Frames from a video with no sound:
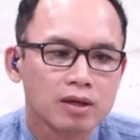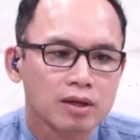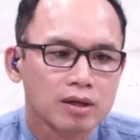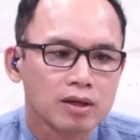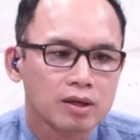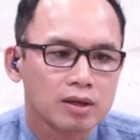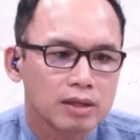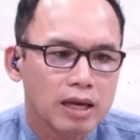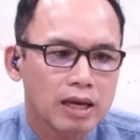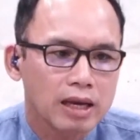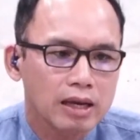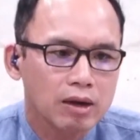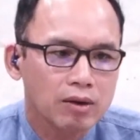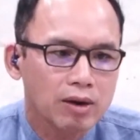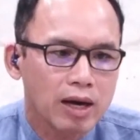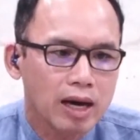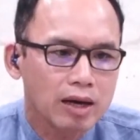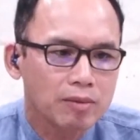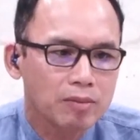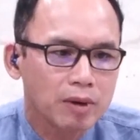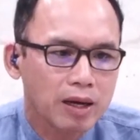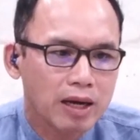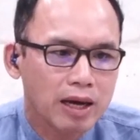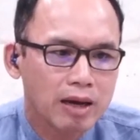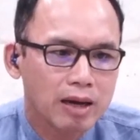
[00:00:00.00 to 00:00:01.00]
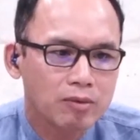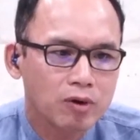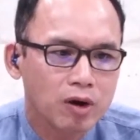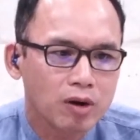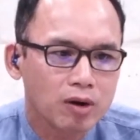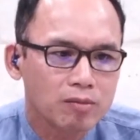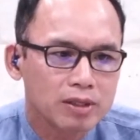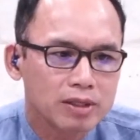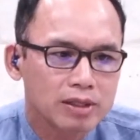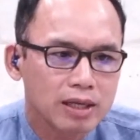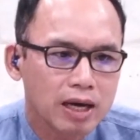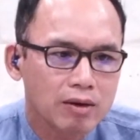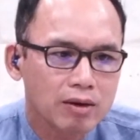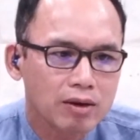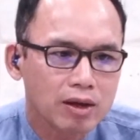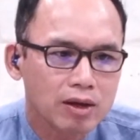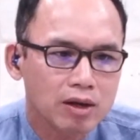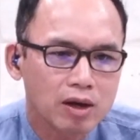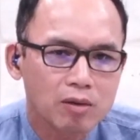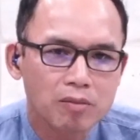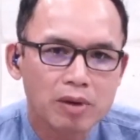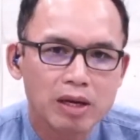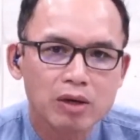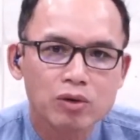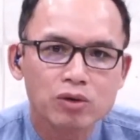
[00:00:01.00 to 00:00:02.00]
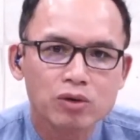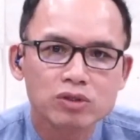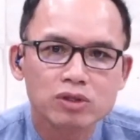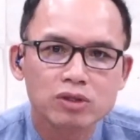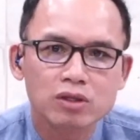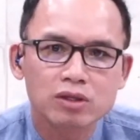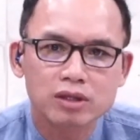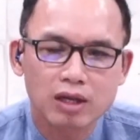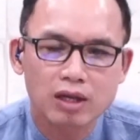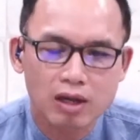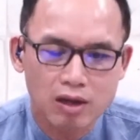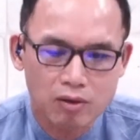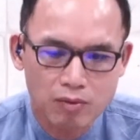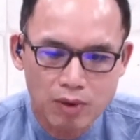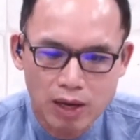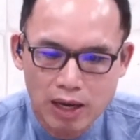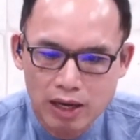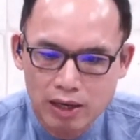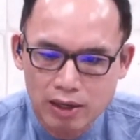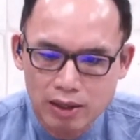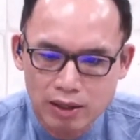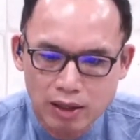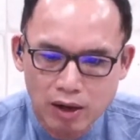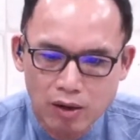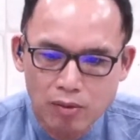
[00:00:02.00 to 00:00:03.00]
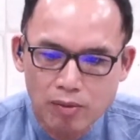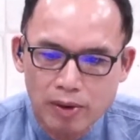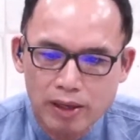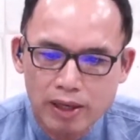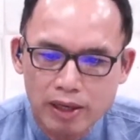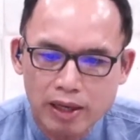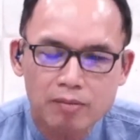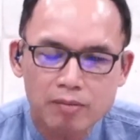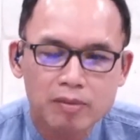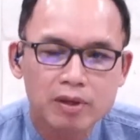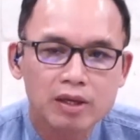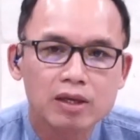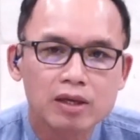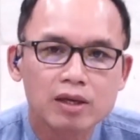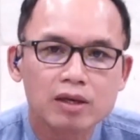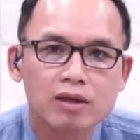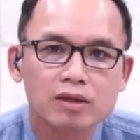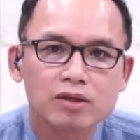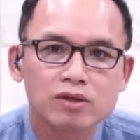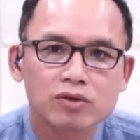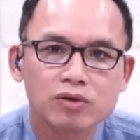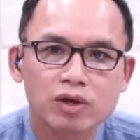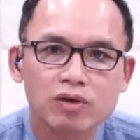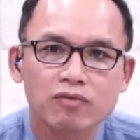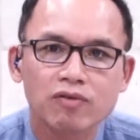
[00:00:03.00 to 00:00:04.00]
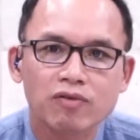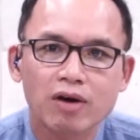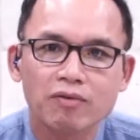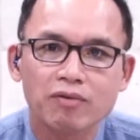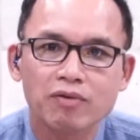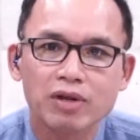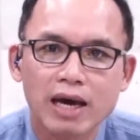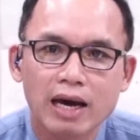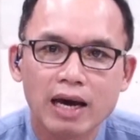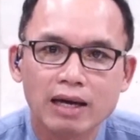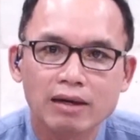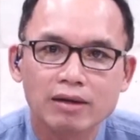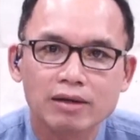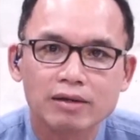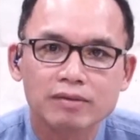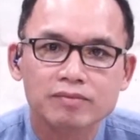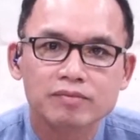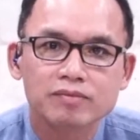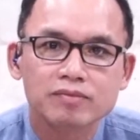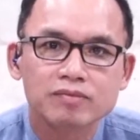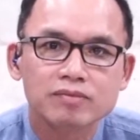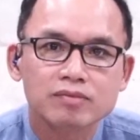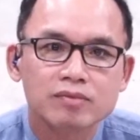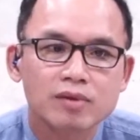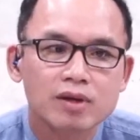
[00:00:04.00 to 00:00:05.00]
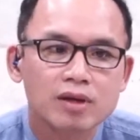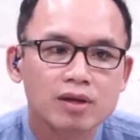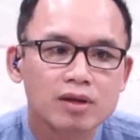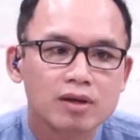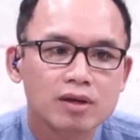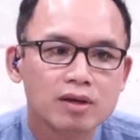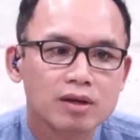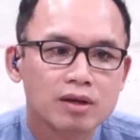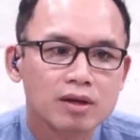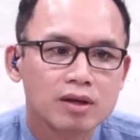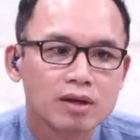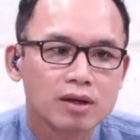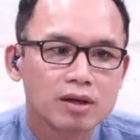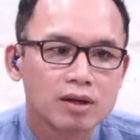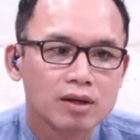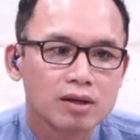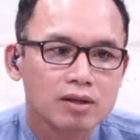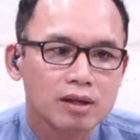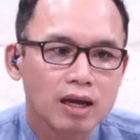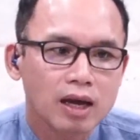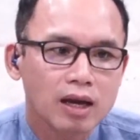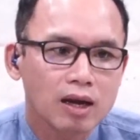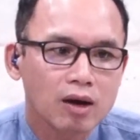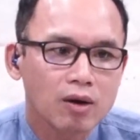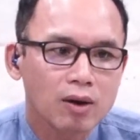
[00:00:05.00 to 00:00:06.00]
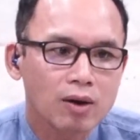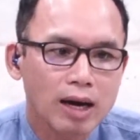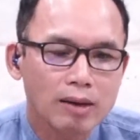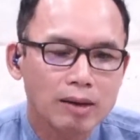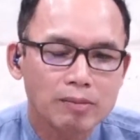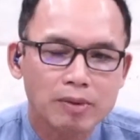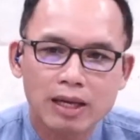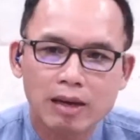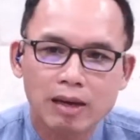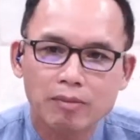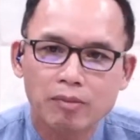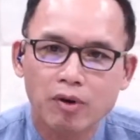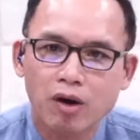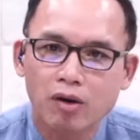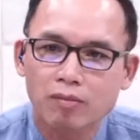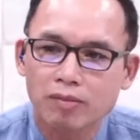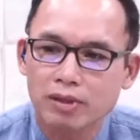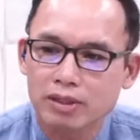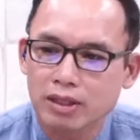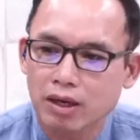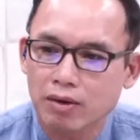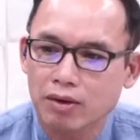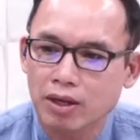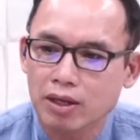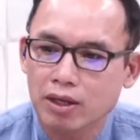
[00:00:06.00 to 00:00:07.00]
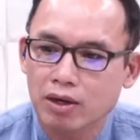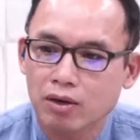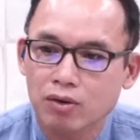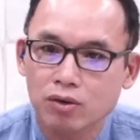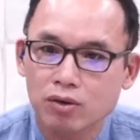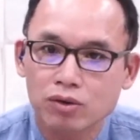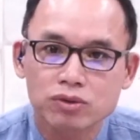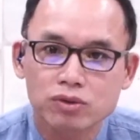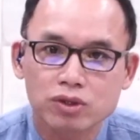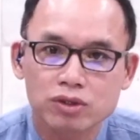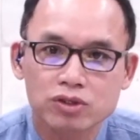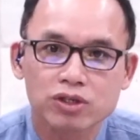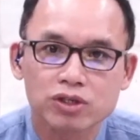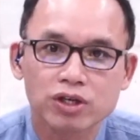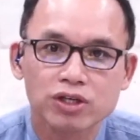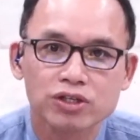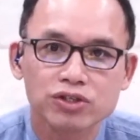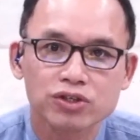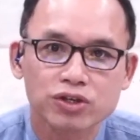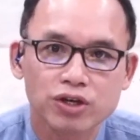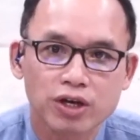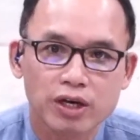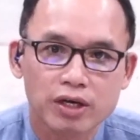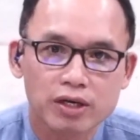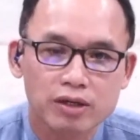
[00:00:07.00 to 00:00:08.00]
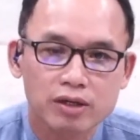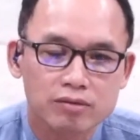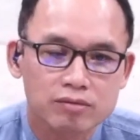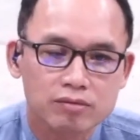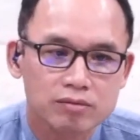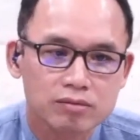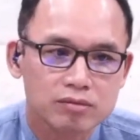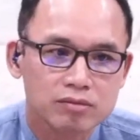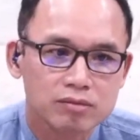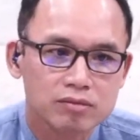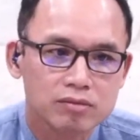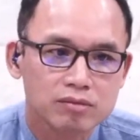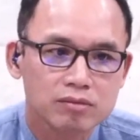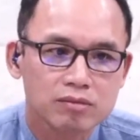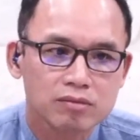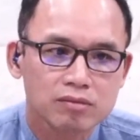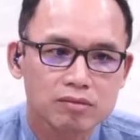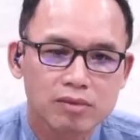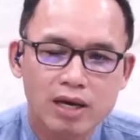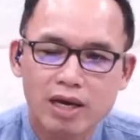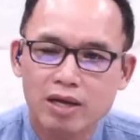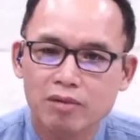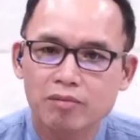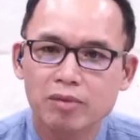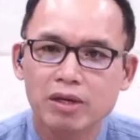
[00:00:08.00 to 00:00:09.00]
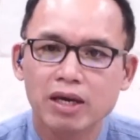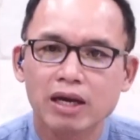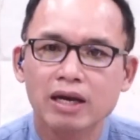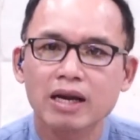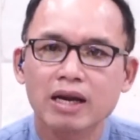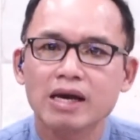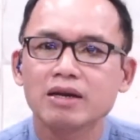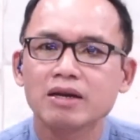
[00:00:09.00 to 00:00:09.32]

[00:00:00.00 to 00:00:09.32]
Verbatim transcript: ถ้าเราอ่านพระคำของพระเจ้าแล้วเราไม่รู้สึกแสดงว่าเราไม่ได้มีชีวิตฝ่ายวิญญาณเลย ถ้าเราอ่านพระธรรมของพระเจ้าแล้วเรารู้สึกเฉยเฉยไม่มีอะไรเลย